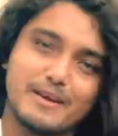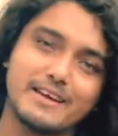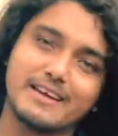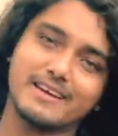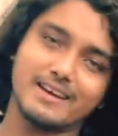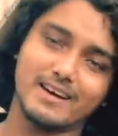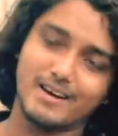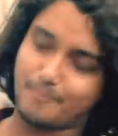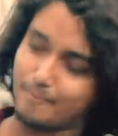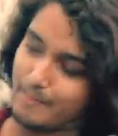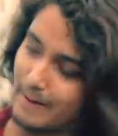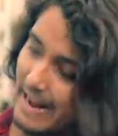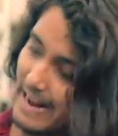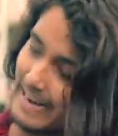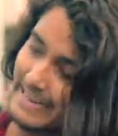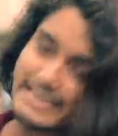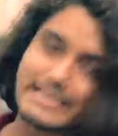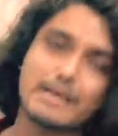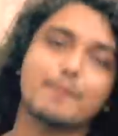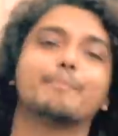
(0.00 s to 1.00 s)
भी
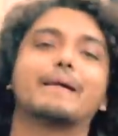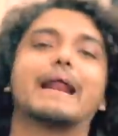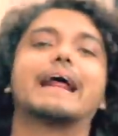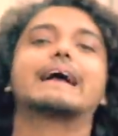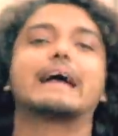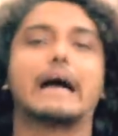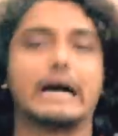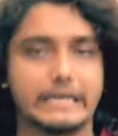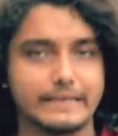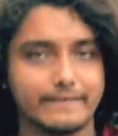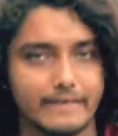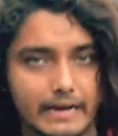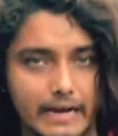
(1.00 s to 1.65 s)
प्रैंक नहीं है प्रैंक आने